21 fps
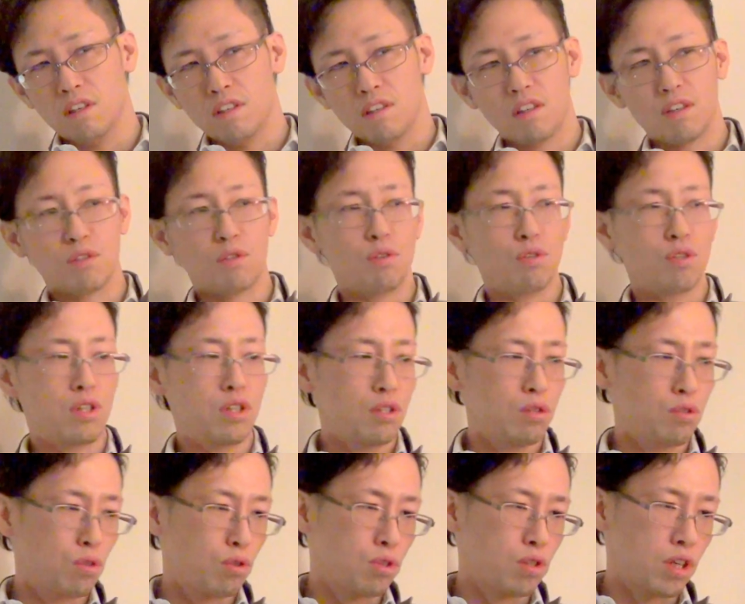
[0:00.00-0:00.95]
だからその
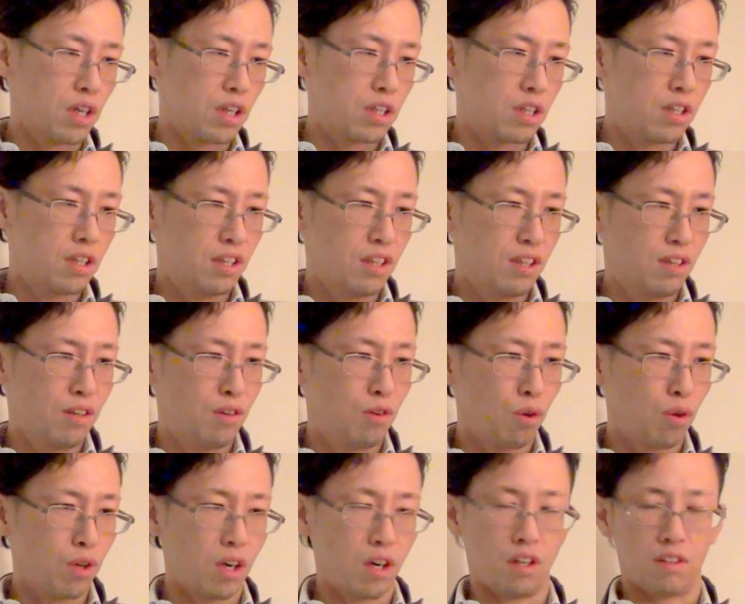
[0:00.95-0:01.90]
親族が
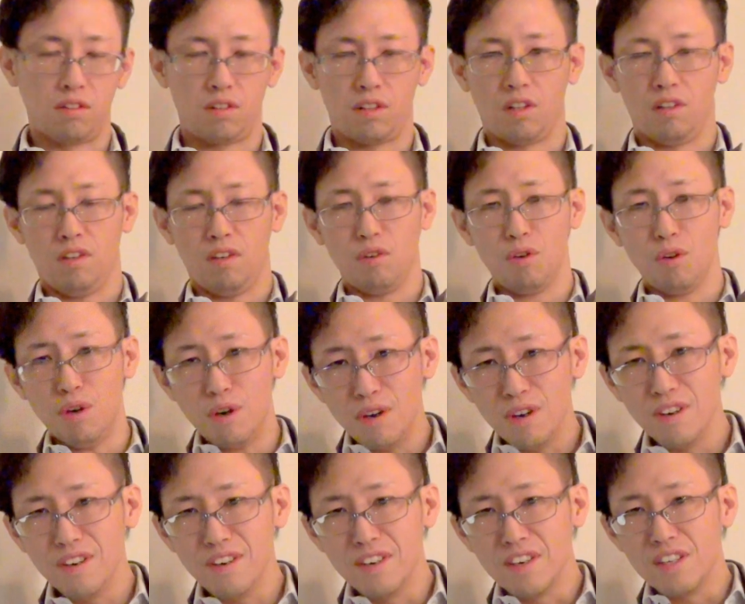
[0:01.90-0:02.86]
来なかったんだろ
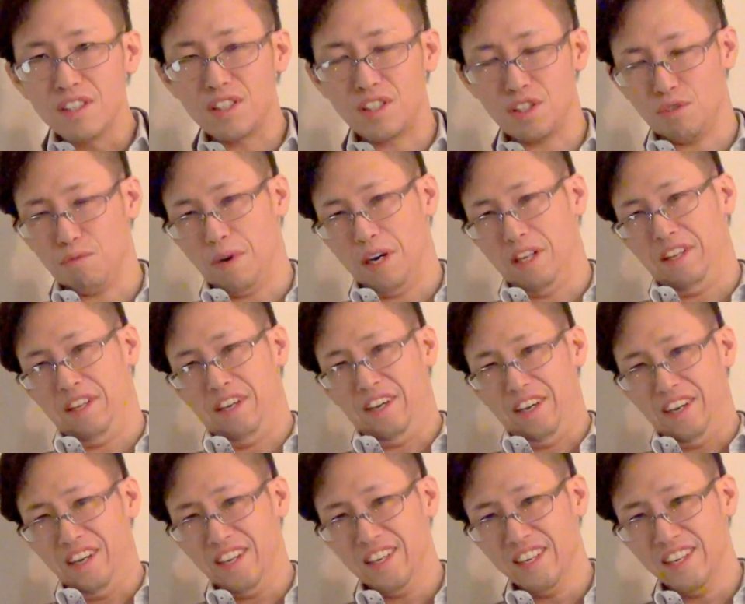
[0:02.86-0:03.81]
死ぬま
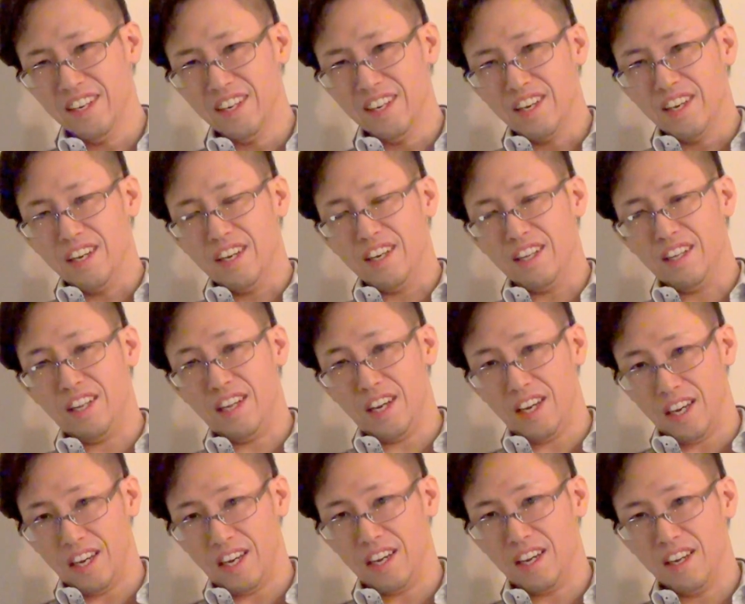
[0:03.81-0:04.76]
で
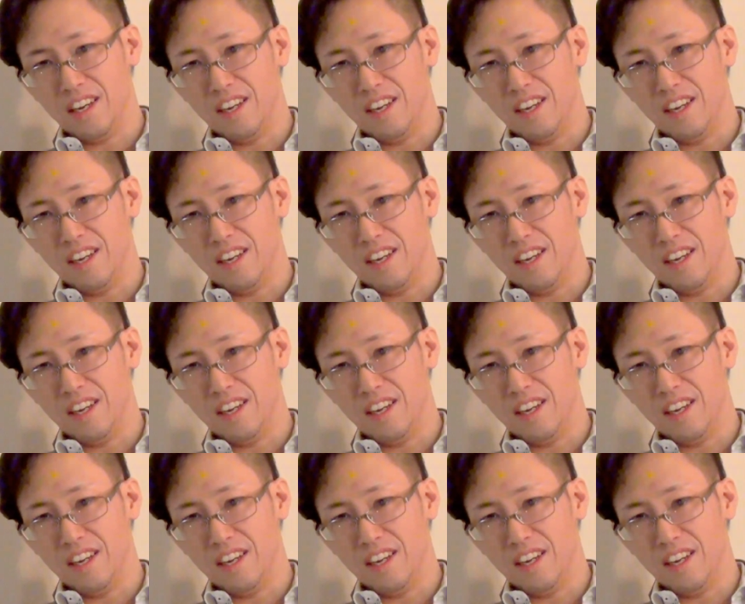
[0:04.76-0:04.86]
ね